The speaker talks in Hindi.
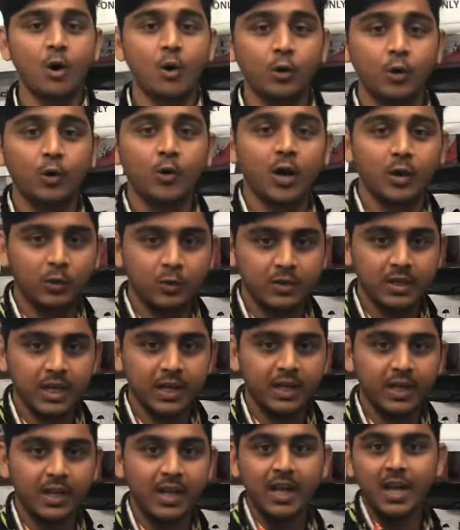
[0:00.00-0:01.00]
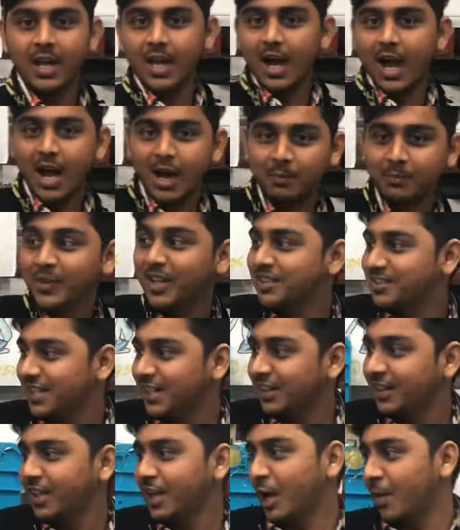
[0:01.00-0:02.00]
ऑटो कट हो जाएगी आप देख
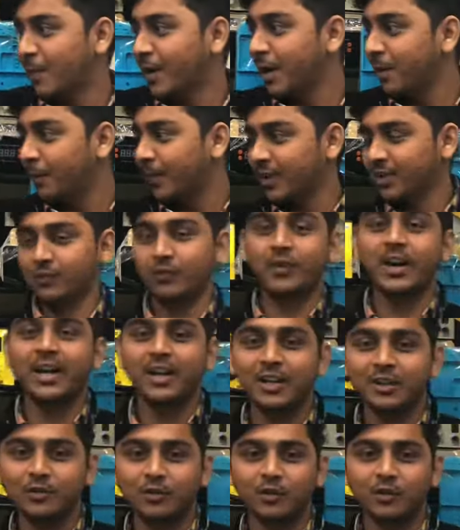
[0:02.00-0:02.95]
सकते हैं हमारे पास वराइटीज़